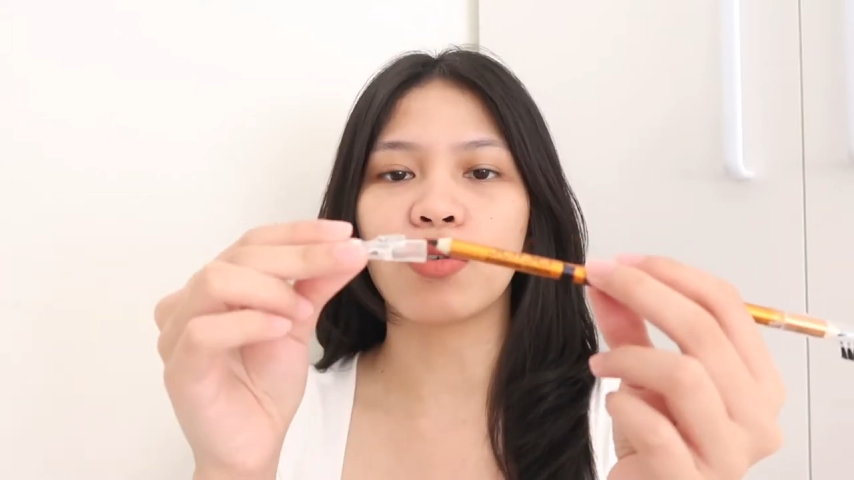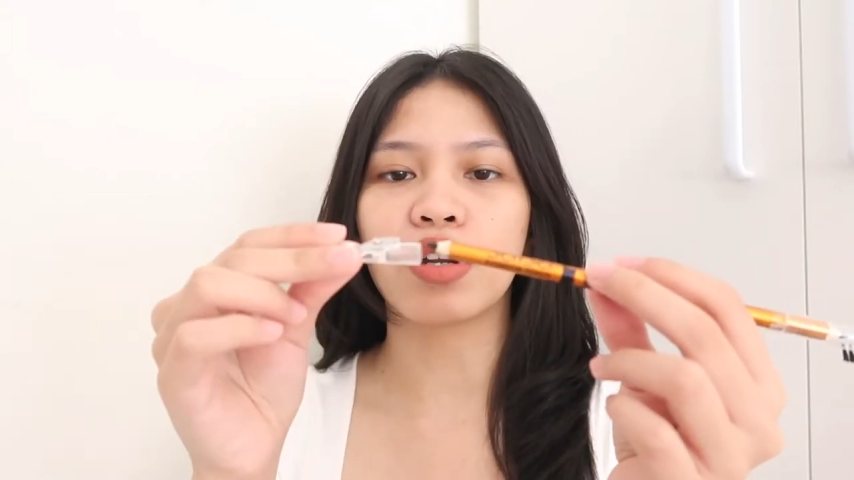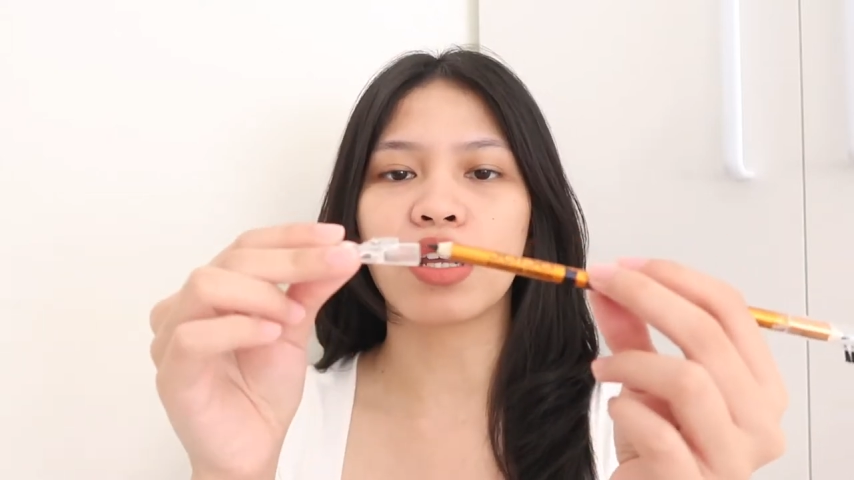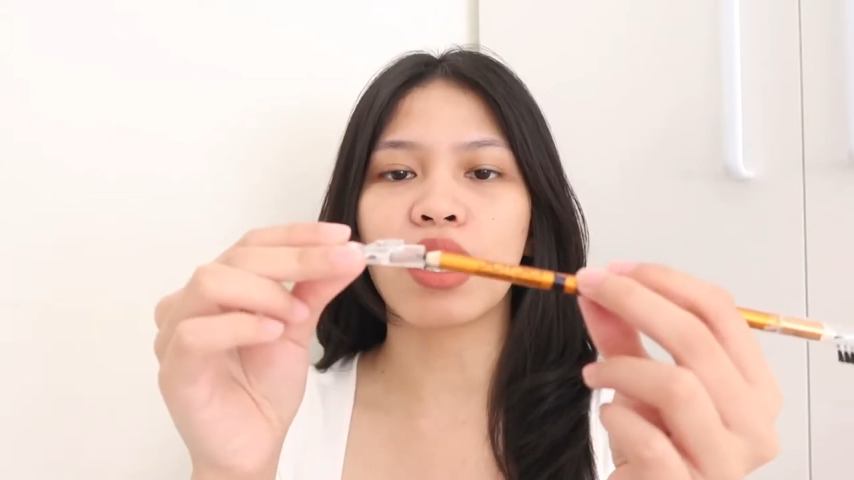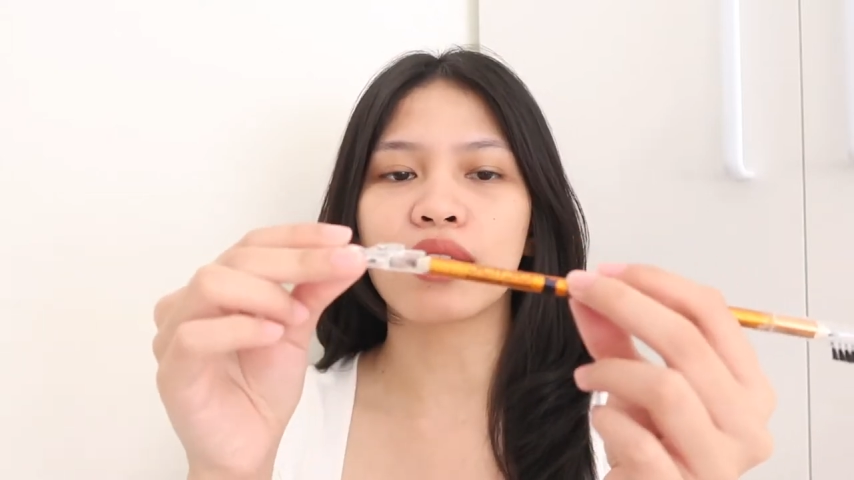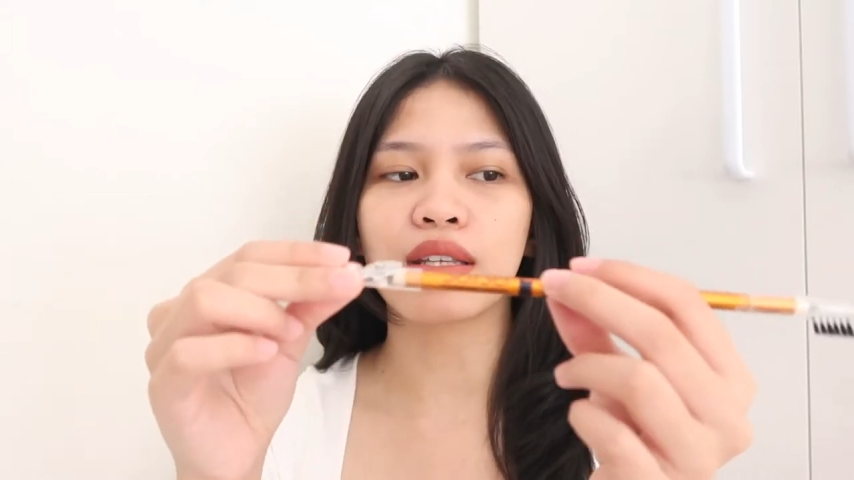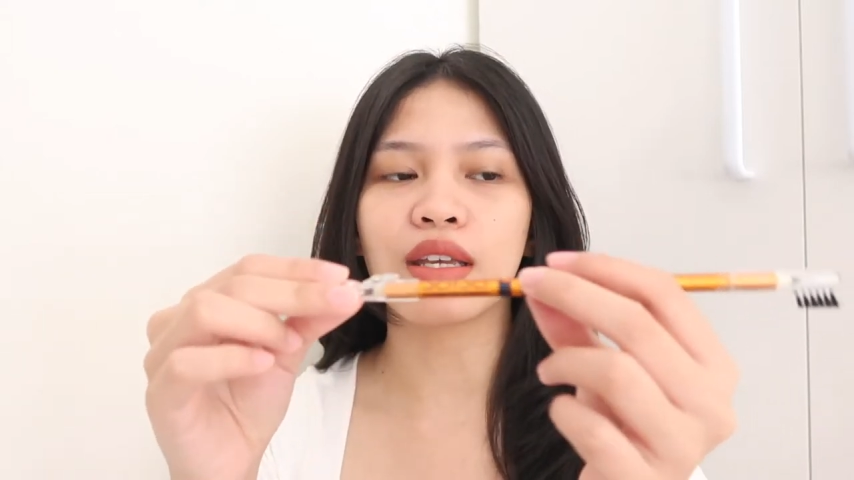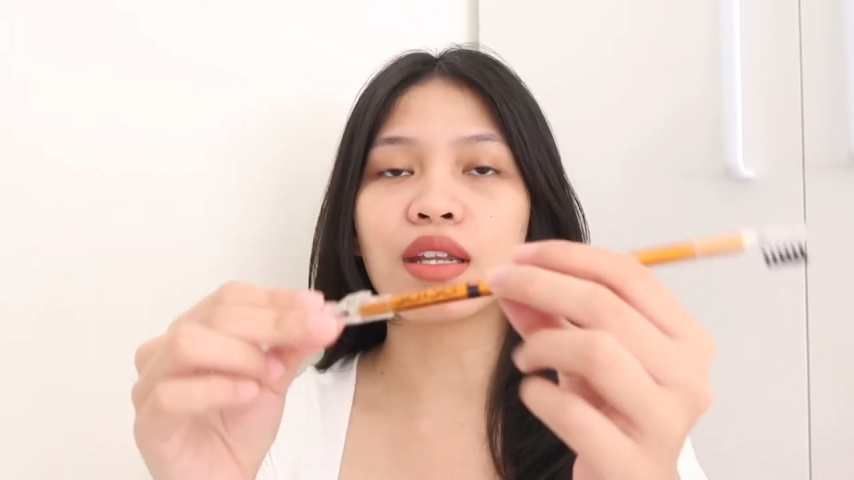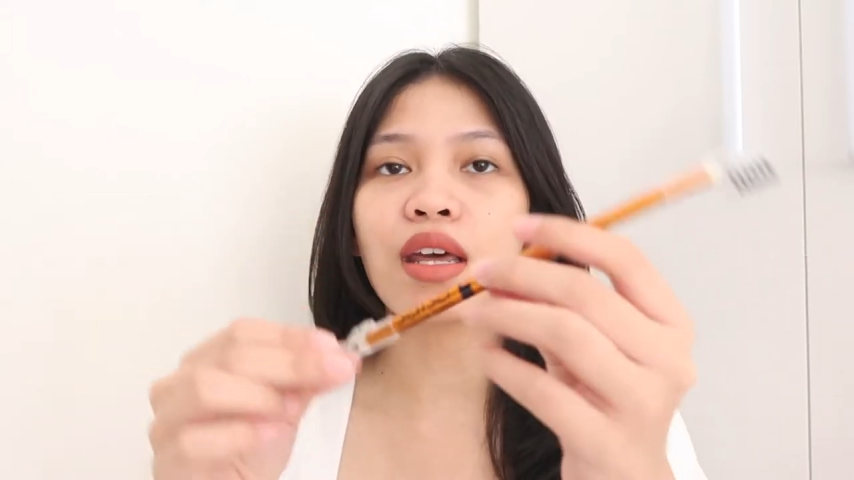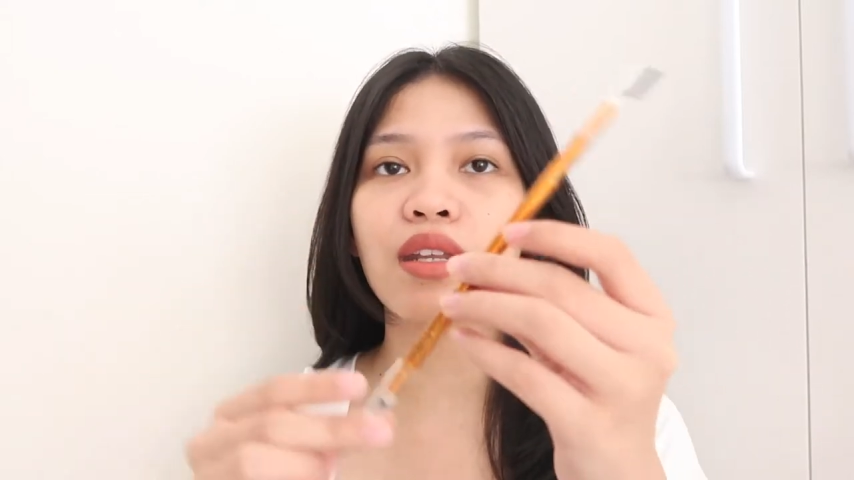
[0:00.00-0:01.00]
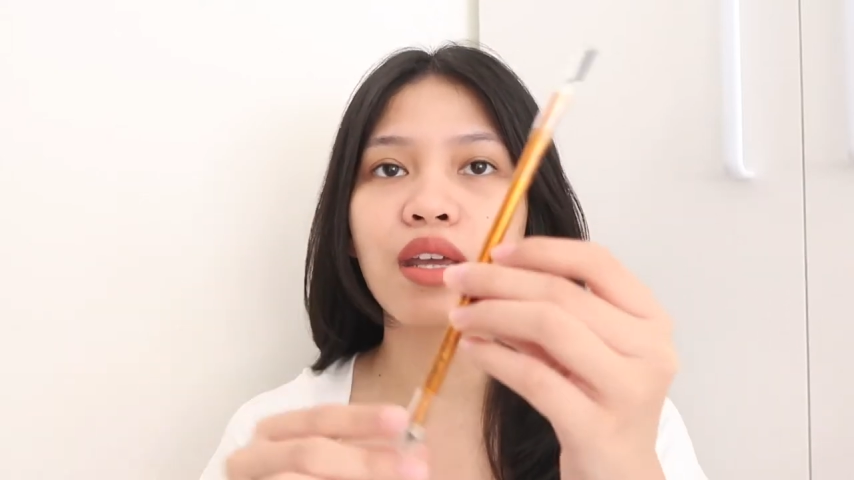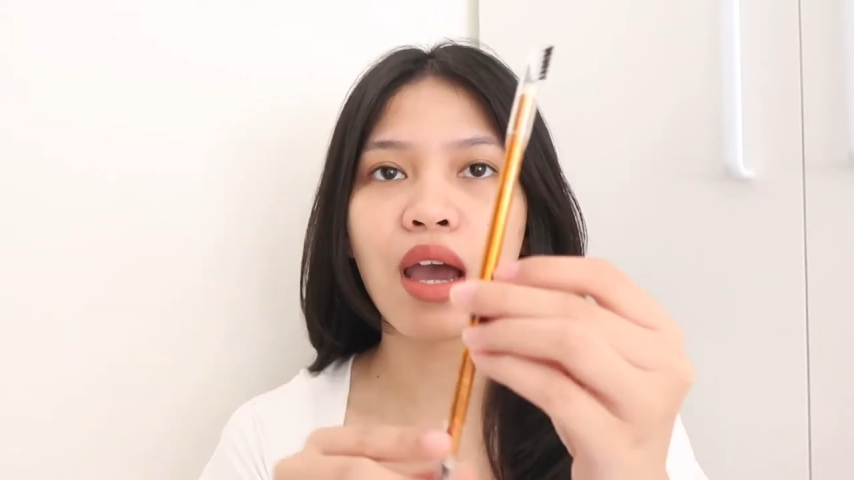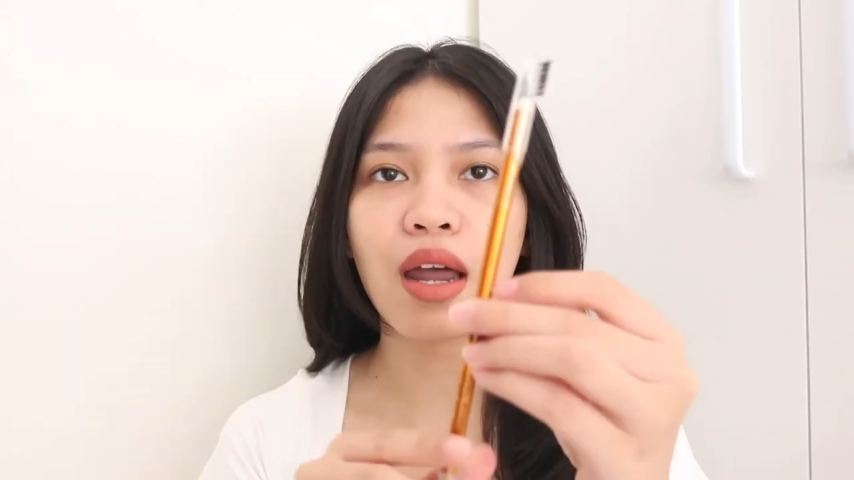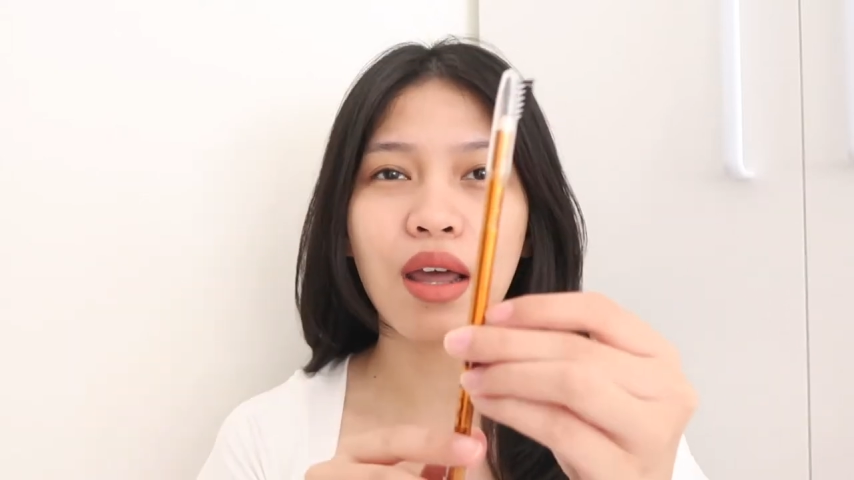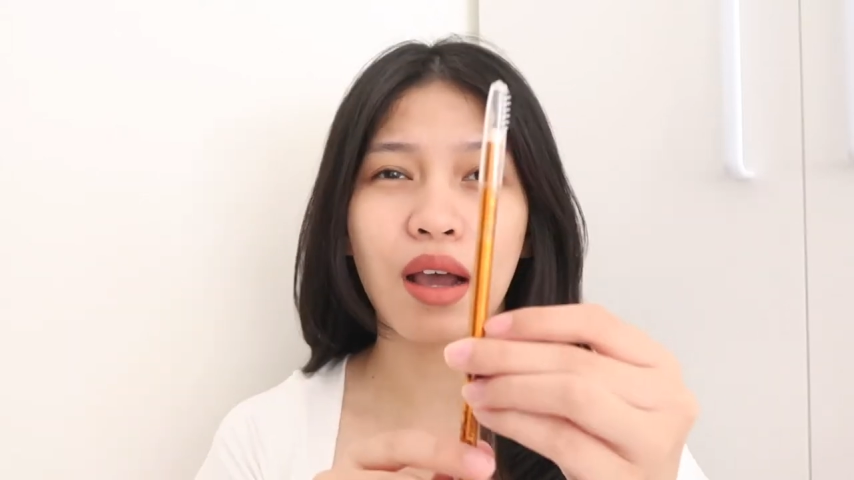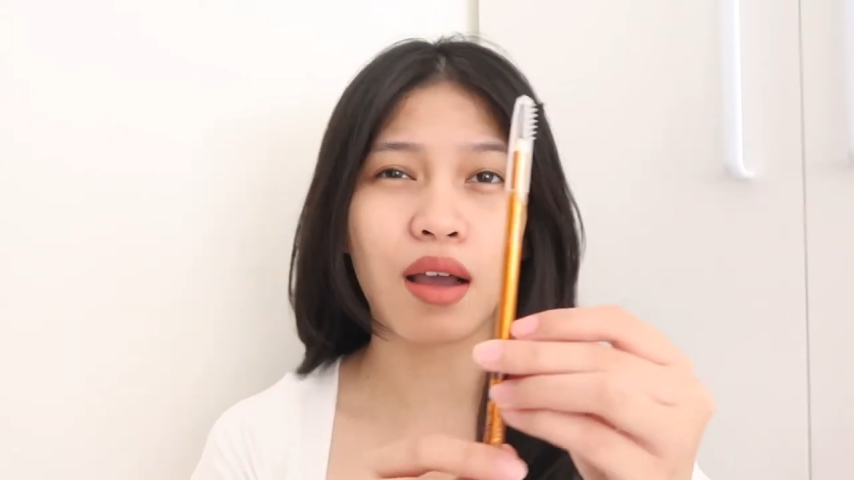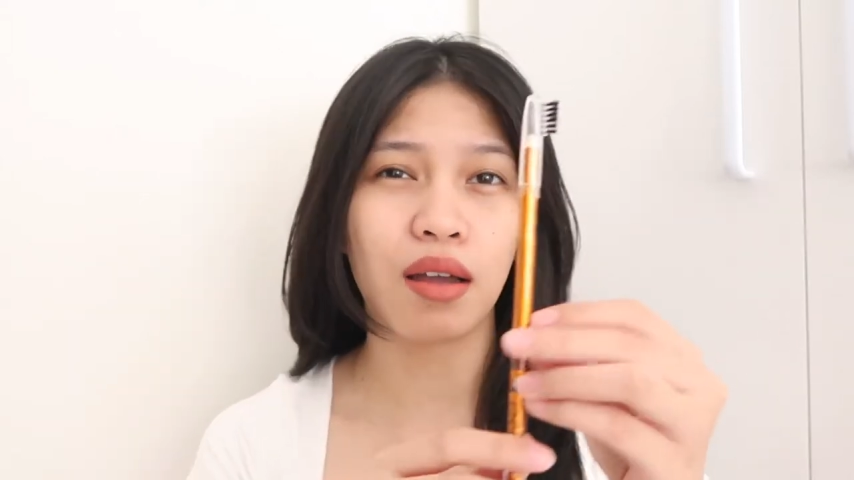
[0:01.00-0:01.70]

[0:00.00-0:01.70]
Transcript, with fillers: udah dikasih dan dia ada